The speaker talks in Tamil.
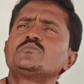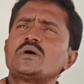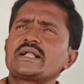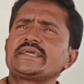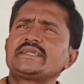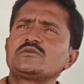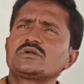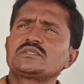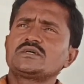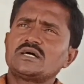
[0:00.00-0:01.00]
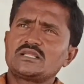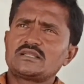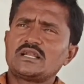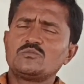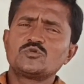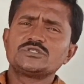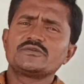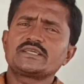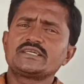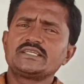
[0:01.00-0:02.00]
மாறிக்கிட்டு வருது அதனால் முடிஞ்ச
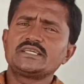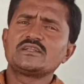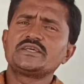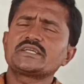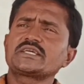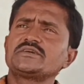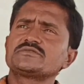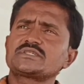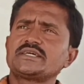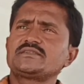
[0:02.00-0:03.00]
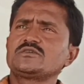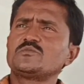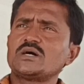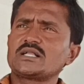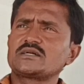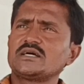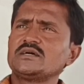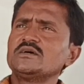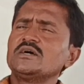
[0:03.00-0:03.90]
வரைக்கும் நீங்களும் இயற்கை விவசாயத்துக்கு மாறுங்க